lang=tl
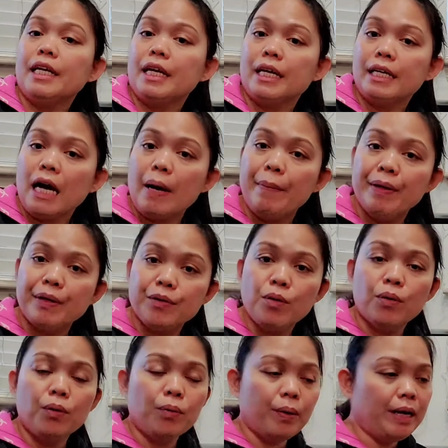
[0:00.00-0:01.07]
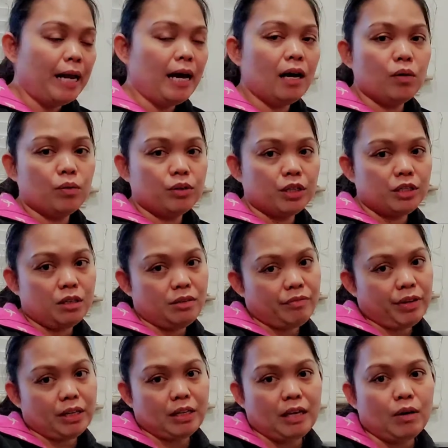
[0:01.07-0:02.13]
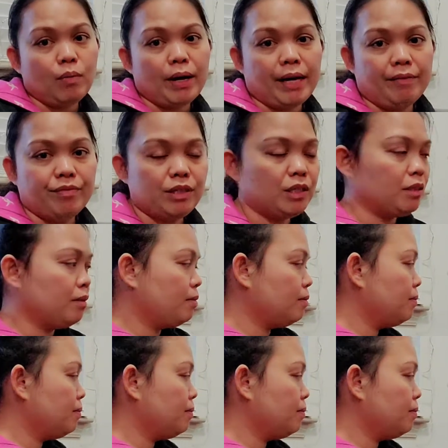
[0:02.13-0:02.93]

ang ginagamit ko kung wala akong disinfecting wipes.